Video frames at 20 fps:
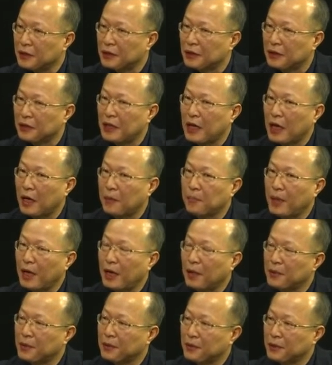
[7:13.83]
어, 암
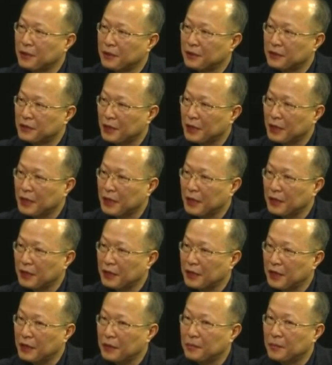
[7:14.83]
발병 원인을 정확하게
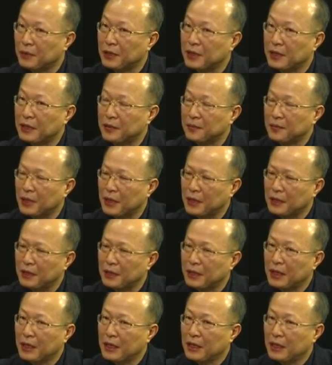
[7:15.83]
이해는 못하지만
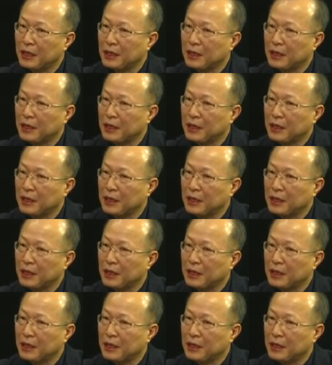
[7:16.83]
예.